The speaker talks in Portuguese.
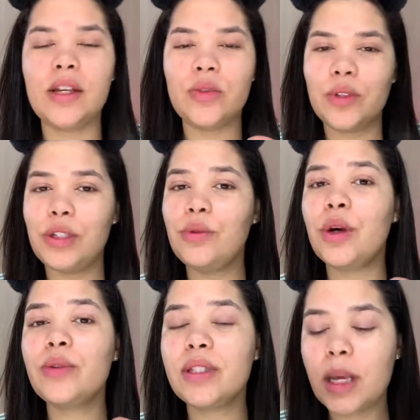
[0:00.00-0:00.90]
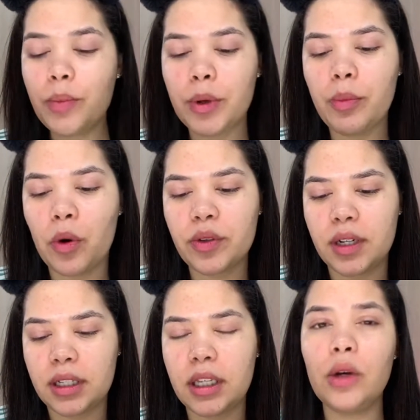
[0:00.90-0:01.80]
azulzinho que eu sempre
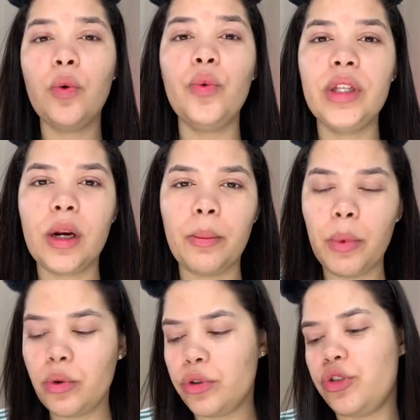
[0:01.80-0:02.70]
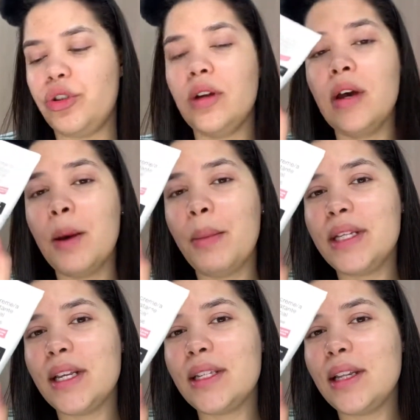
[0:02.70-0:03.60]
mostro aqui, o Hydra Boost,
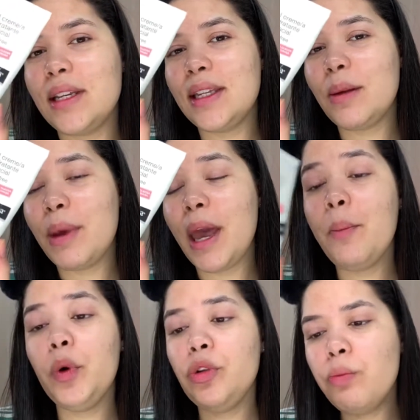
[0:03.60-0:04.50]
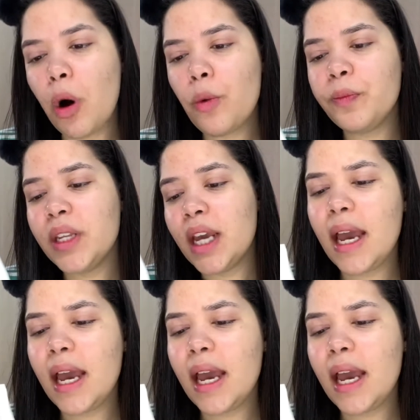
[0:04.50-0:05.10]
mas esse também é muito bom.